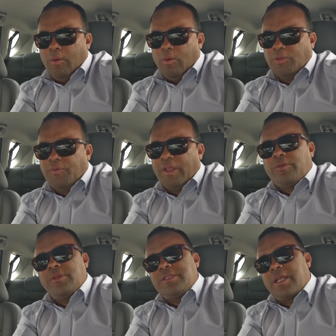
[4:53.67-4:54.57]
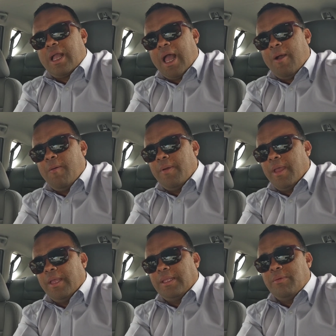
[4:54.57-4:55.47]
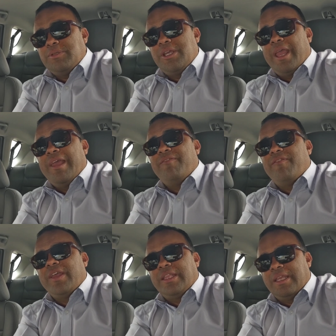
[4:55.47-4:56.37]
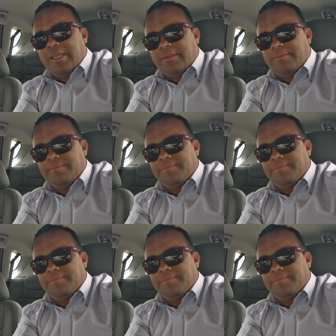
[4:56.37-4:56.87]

Outro fator desse carro é em termos de revenda.